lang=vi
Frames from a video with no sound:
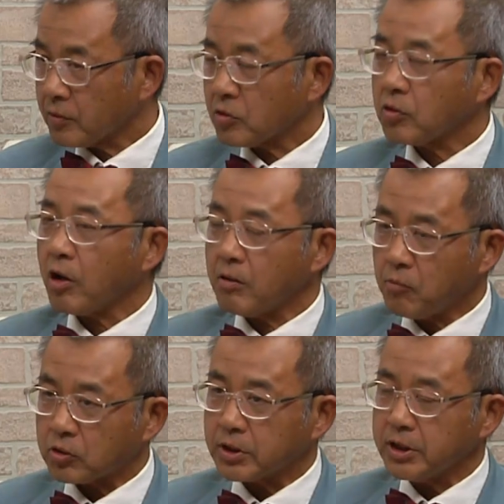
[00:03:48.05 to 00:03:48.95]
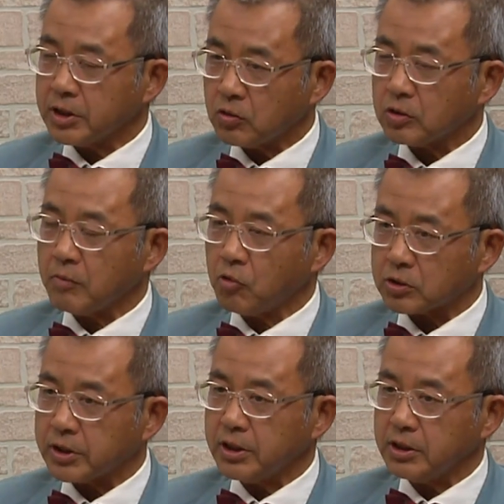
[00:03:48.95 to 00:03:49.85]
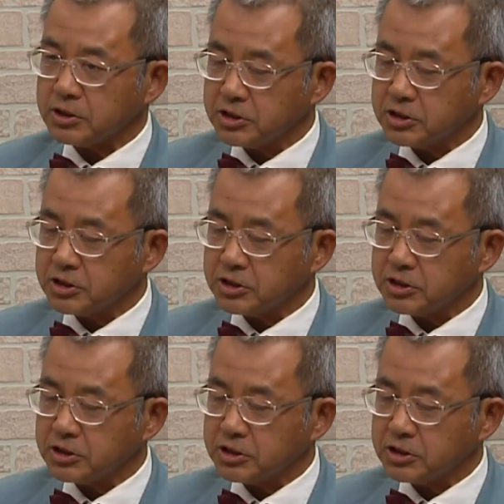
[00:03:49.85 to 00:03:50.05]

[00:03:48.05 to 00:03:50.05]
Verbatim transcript: tôi có một cái tôi có một cái